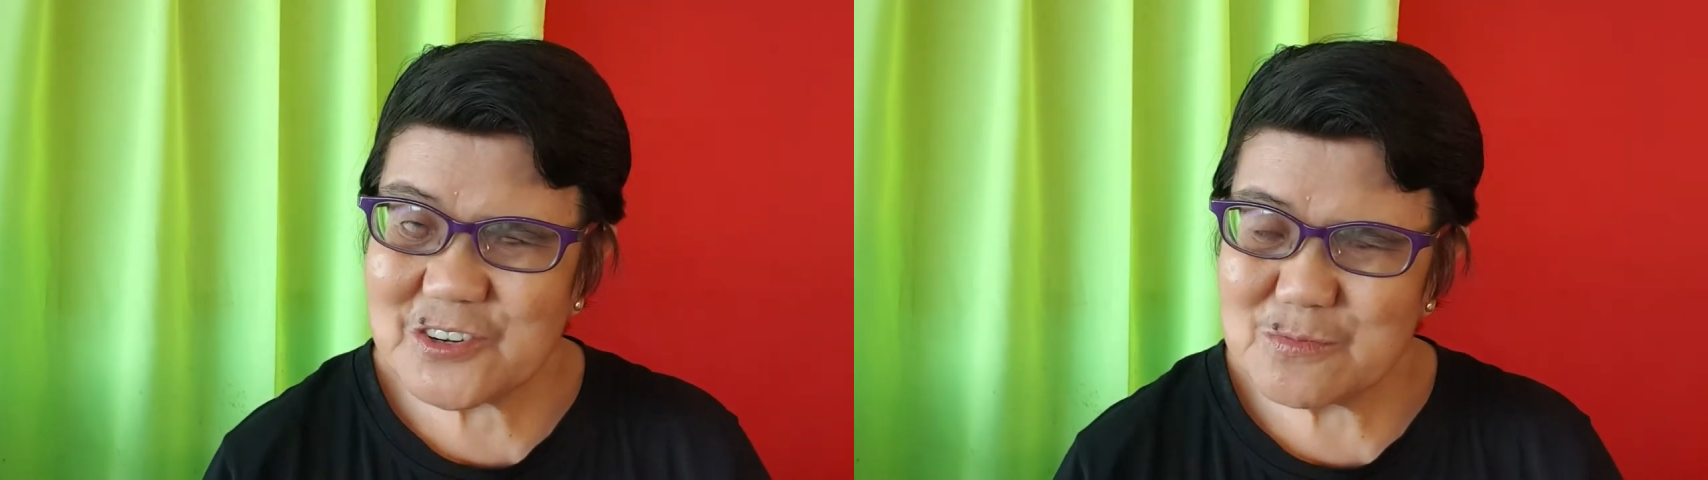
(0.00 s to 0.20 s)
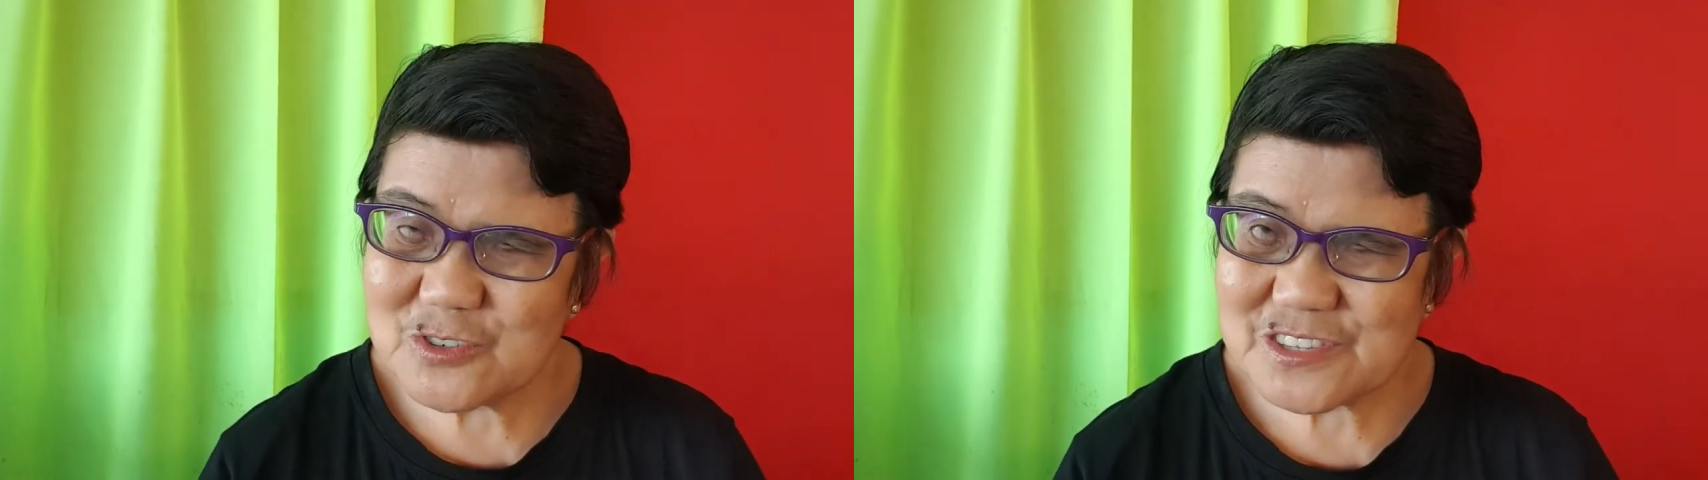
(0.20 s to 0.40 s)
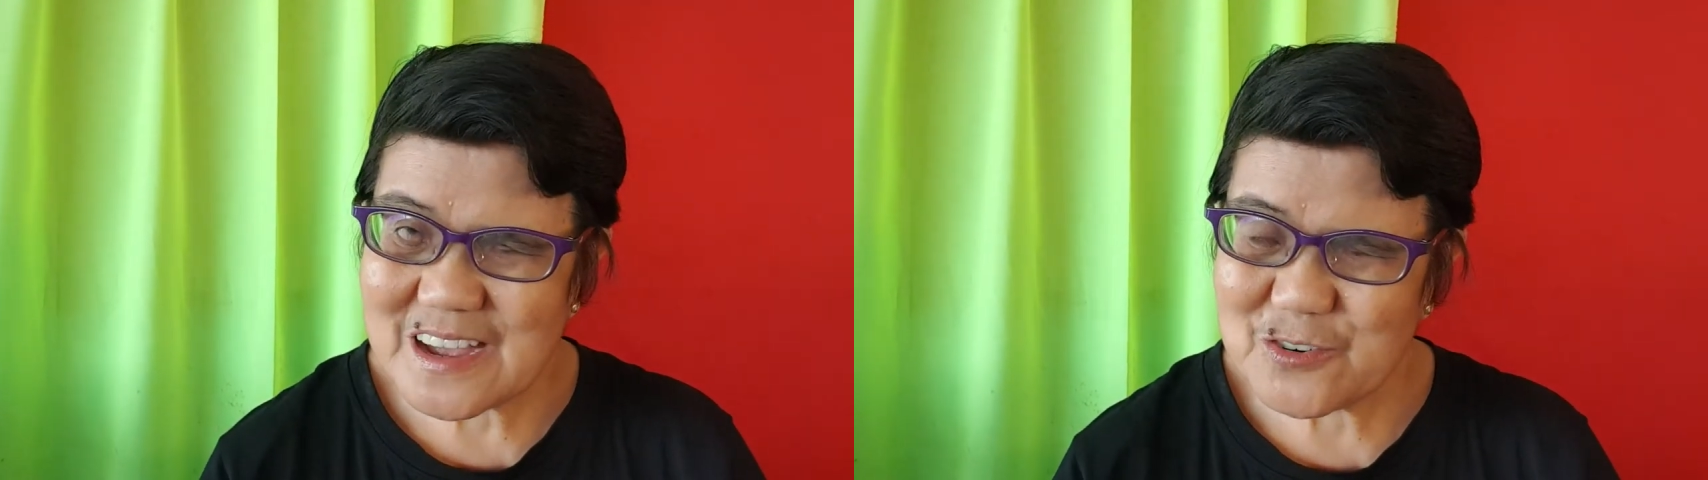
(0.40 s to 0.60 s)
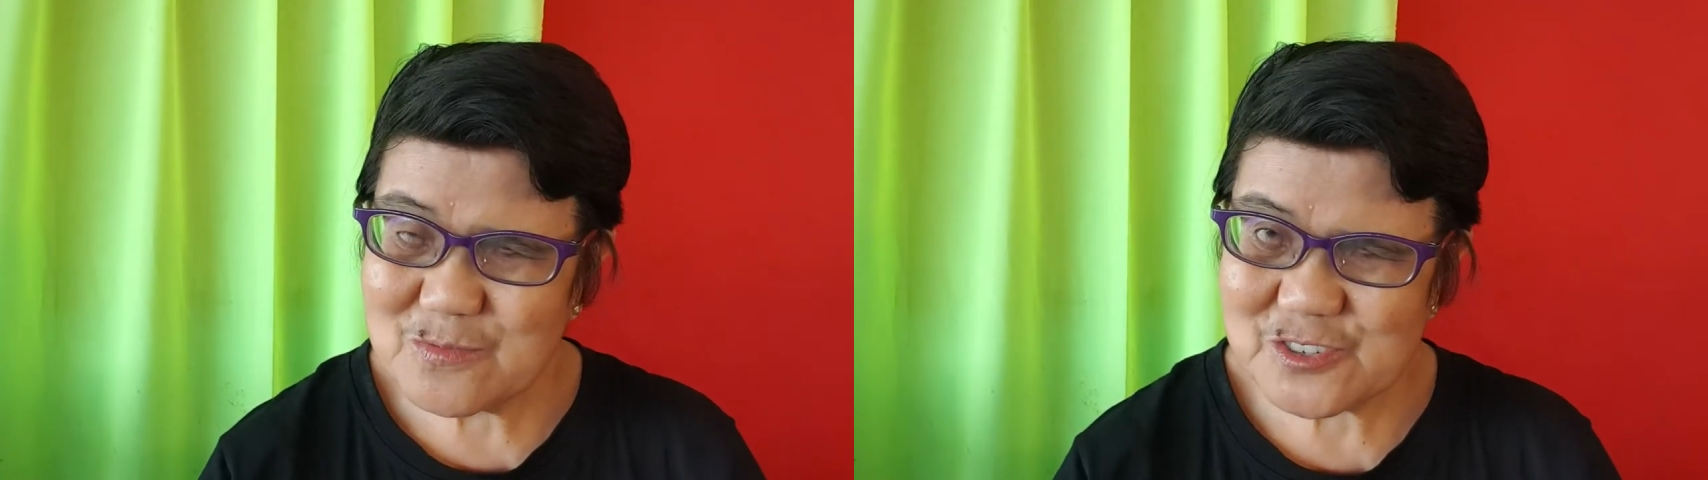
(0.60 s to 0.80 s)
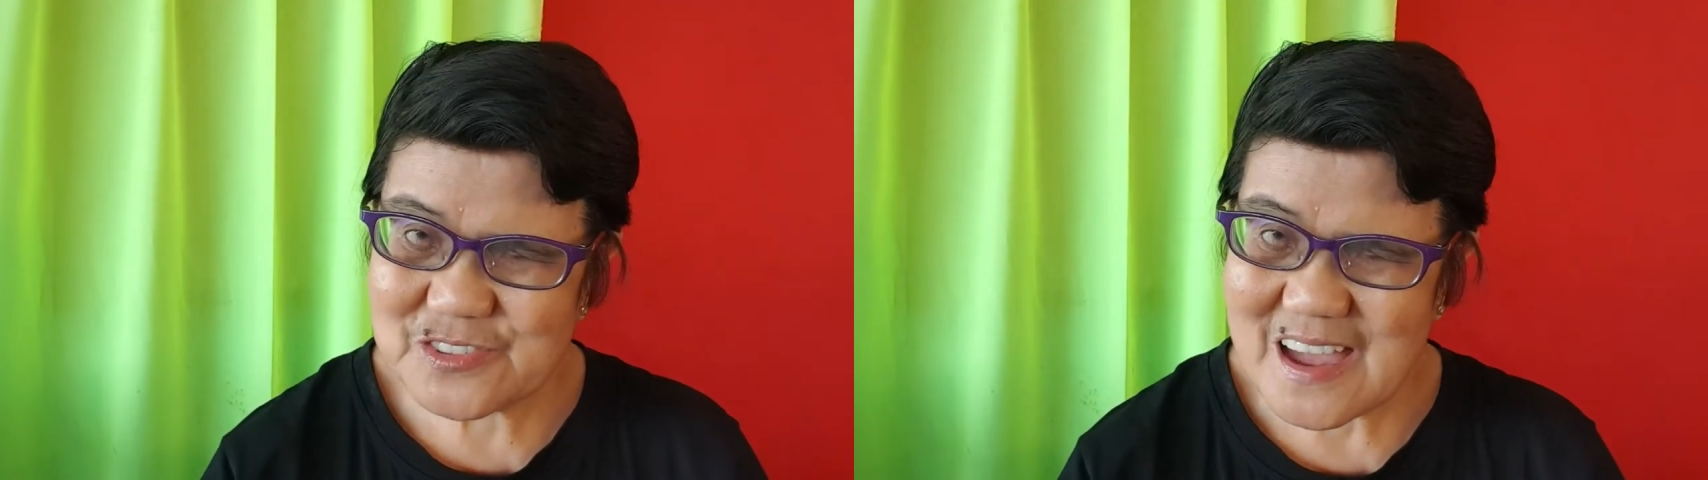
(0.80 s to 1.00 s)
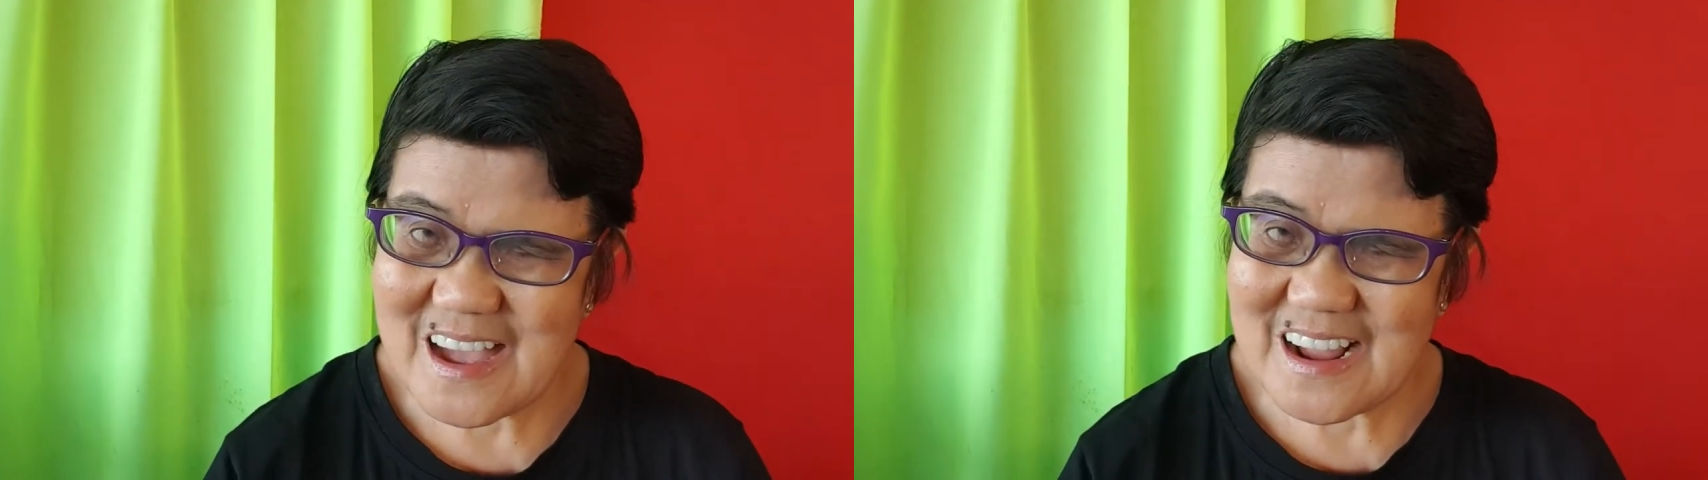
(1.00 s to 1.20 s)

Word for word: kumusta kumusta